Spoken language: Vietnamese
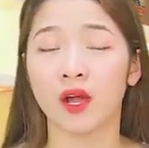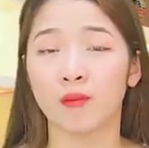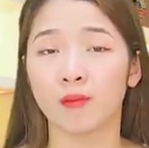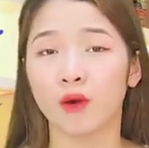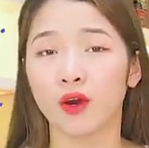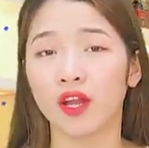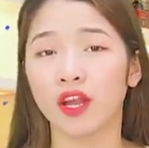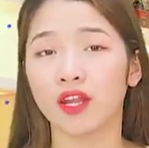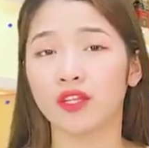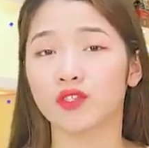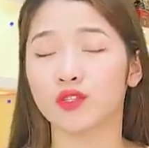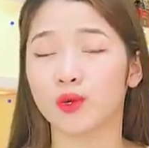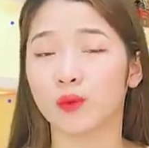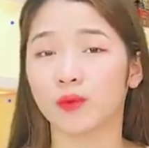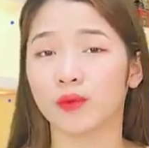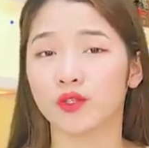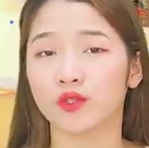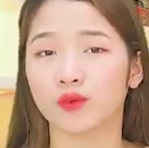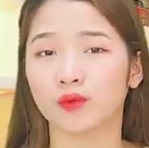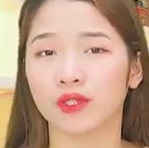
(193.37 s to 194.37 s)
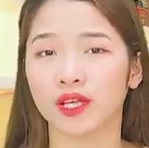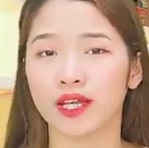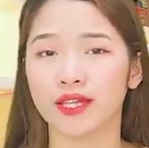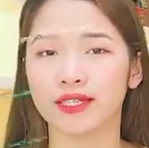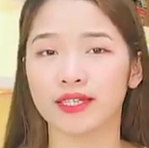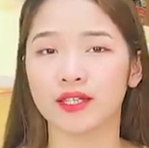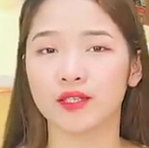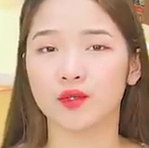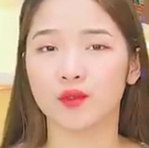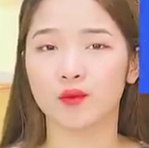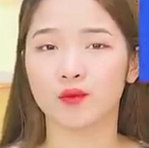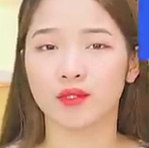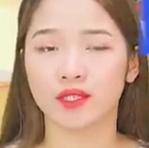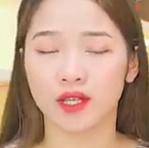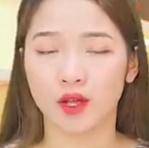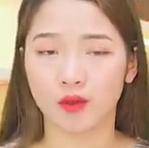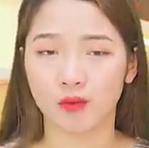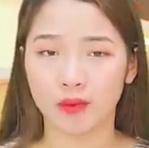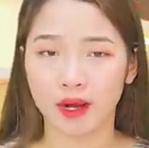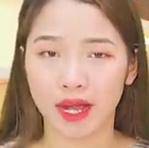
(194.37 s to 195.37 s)
Mỗi lần dùng thì chúng ta sẽ dùng
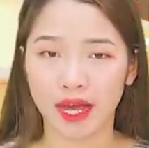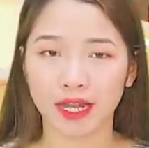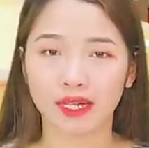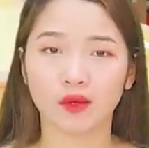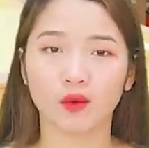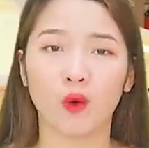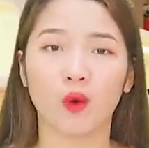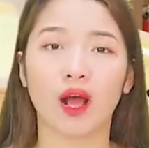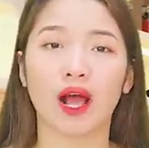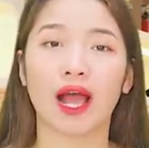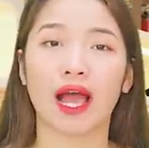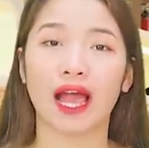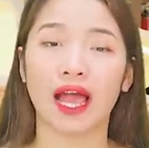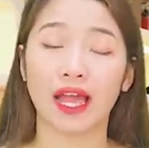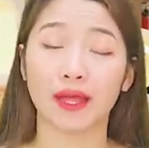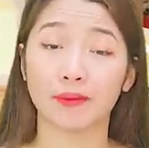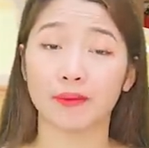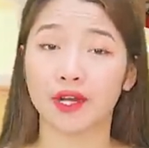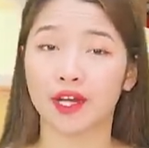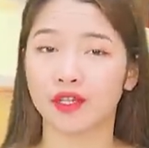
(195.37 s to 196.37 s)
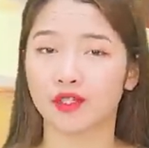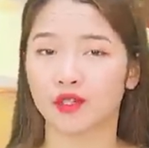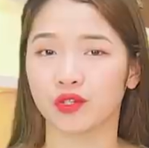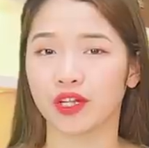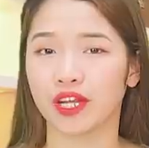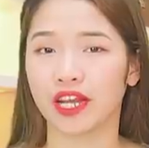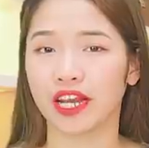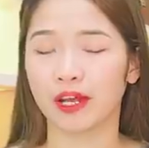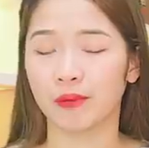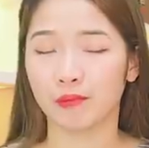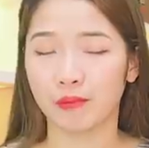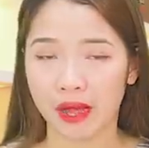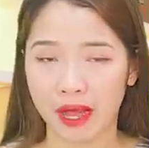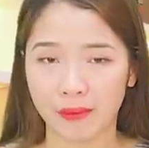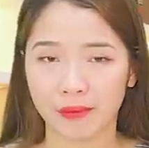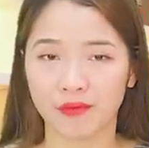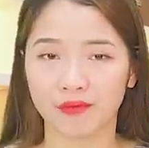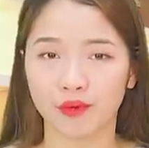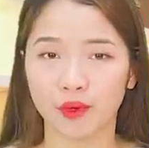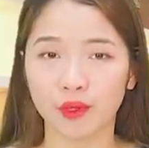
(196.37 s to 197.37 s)
sau bữa ăn khoảng 20 cho đến là
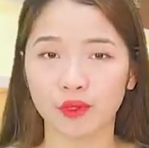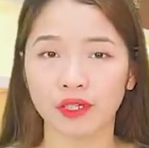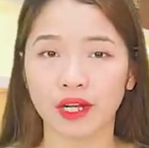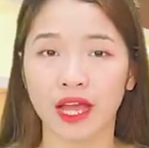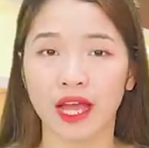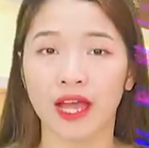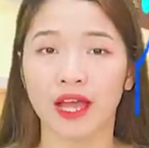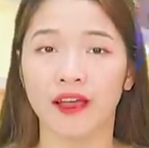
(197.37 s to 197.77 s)
30 phút.